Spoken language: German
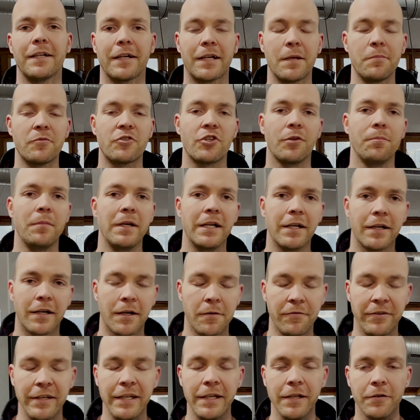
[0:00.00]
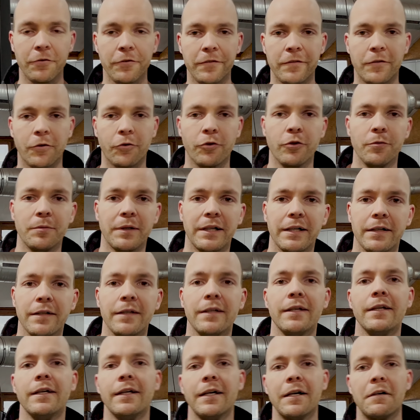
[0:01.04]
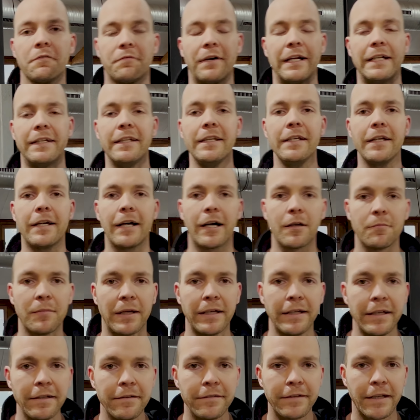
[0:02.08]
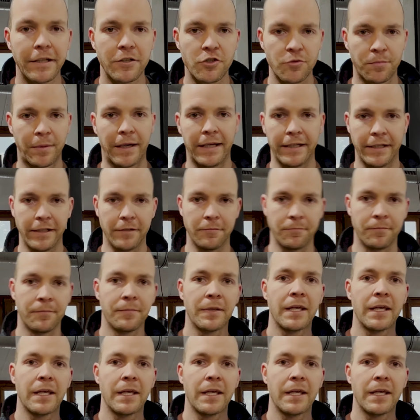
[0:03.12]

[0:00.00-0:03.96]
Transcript: Da gibt es schon mehrere Videos drüber, weil die kann man nicht entspannen.